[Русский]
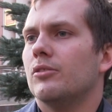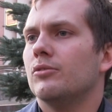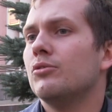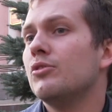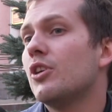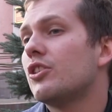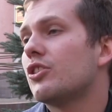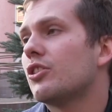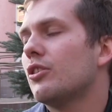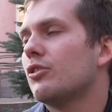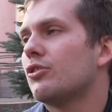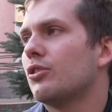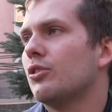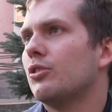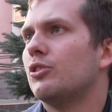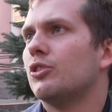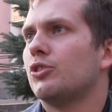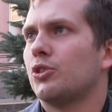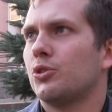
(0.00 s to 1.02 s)
Ну, я считаю,
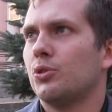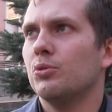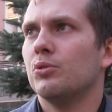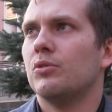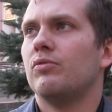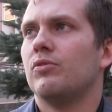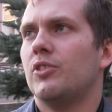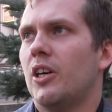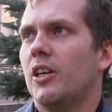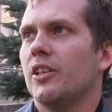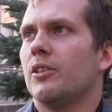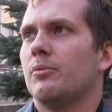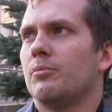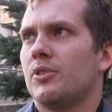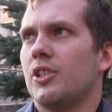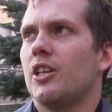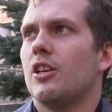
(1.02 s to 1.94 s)
что суд в данном